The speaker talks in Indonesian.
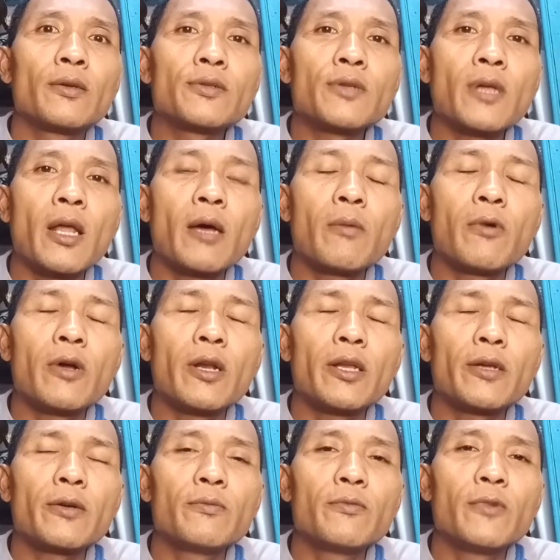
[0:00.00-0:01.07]

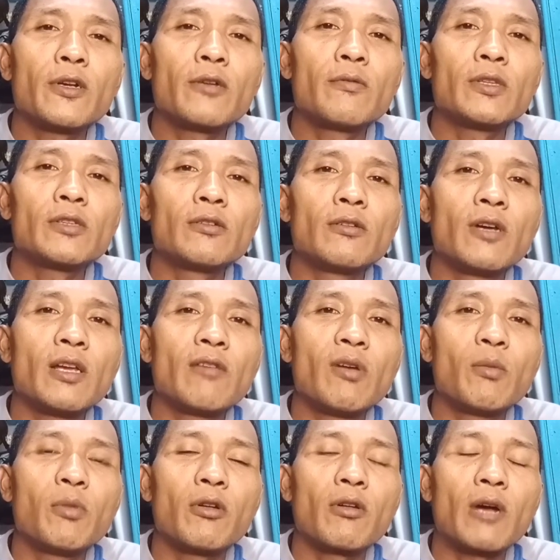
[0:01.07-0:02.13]
Assalamualaikum warahmatullahi
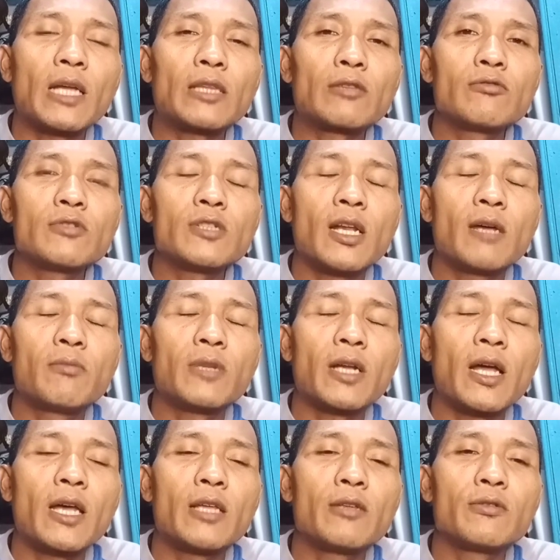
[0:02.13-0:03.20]
wabarakatuh Salam
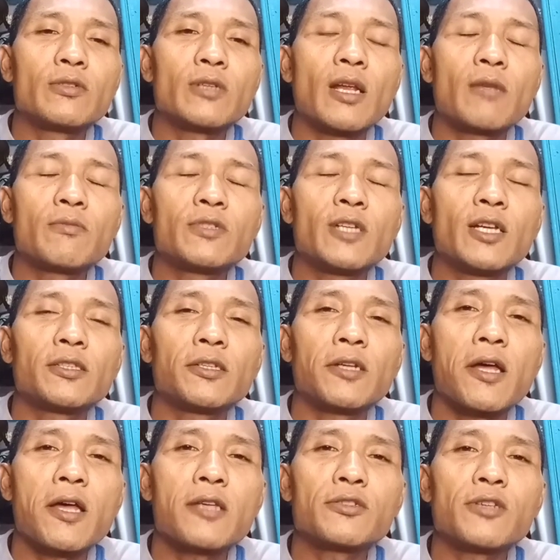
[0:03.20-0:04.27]
rahayu, salam
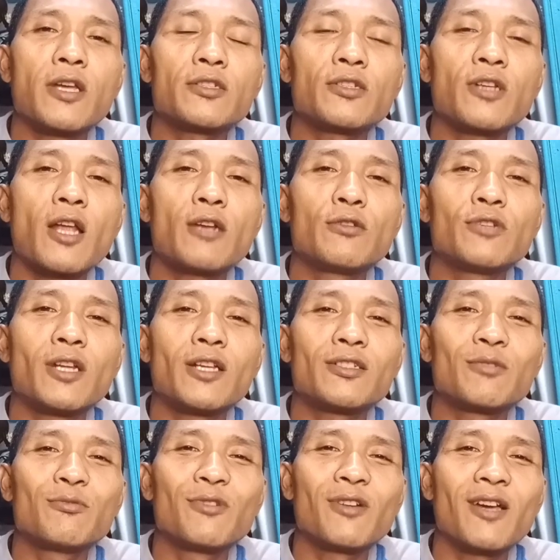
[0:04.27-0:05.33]
sejahtera Sehat selalu dan
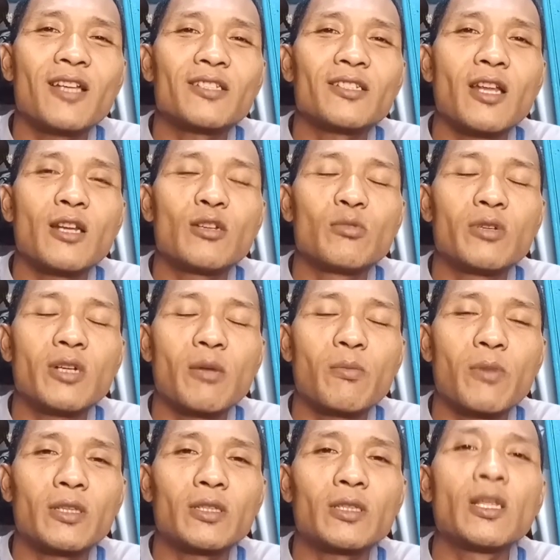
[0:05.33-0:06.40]
semoga selalu
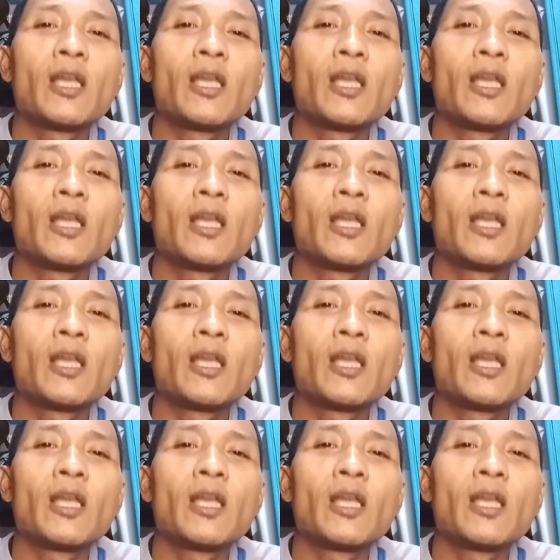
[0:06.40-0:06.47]
mendapat